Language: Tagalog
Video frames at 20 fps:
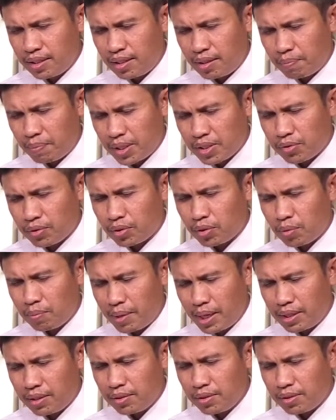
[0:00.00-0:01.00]
ni Pastor
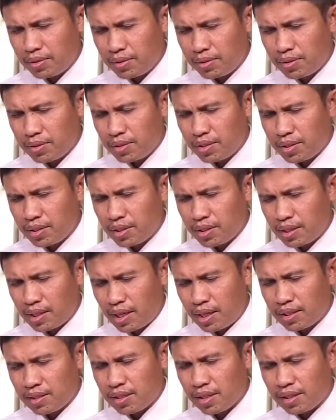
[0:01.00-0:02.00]
Tomado
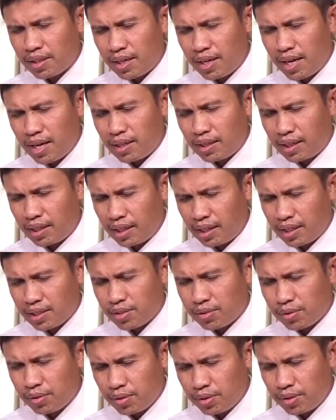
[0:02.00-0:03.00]
kag sa tanan nga
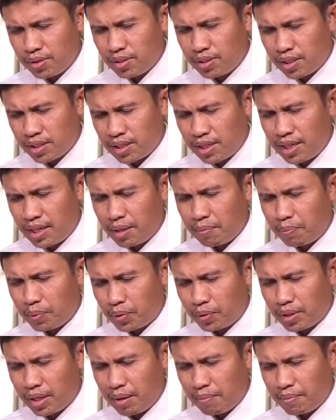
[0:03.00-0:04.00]
nagasunod sa sininga
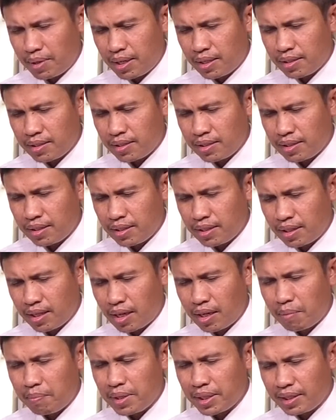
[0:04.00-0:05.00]
programa nga
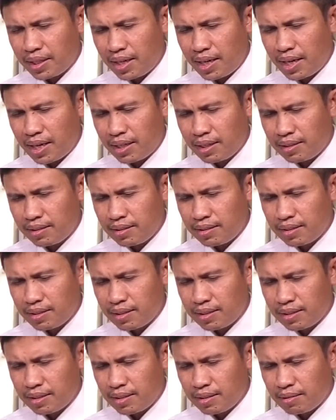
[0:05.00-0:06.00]
kami tanan
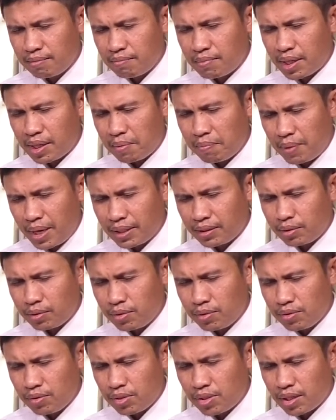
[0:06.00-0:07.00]

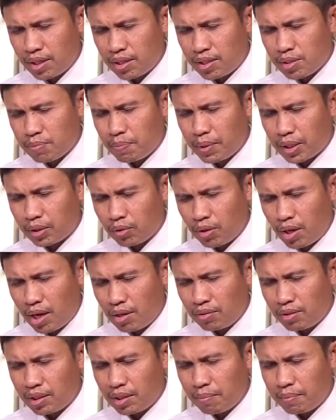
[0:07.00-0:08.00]
makabaton sa
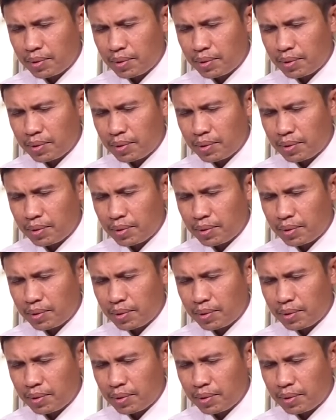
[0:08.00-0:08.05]
espirituhanon nga